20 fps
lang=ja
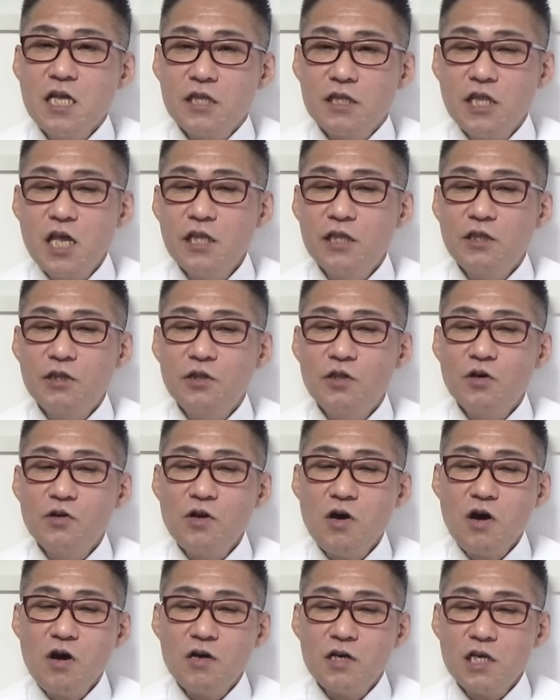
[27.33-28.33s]
ネット
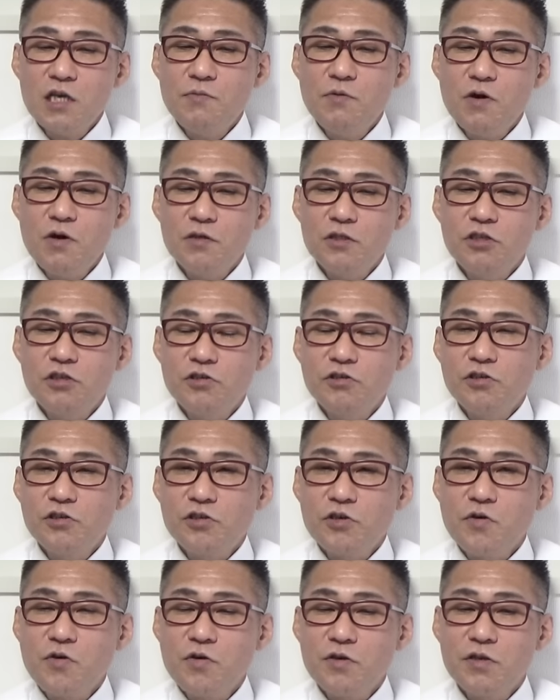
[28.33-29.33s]
の誹謗中
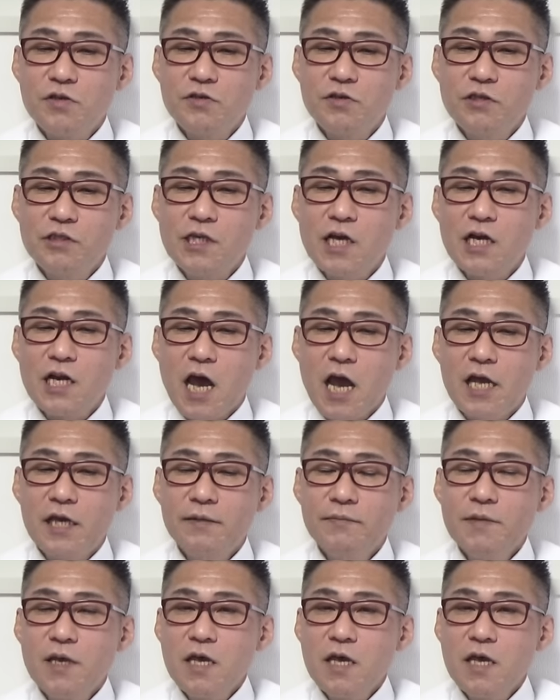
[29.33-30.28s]
傷を許さない。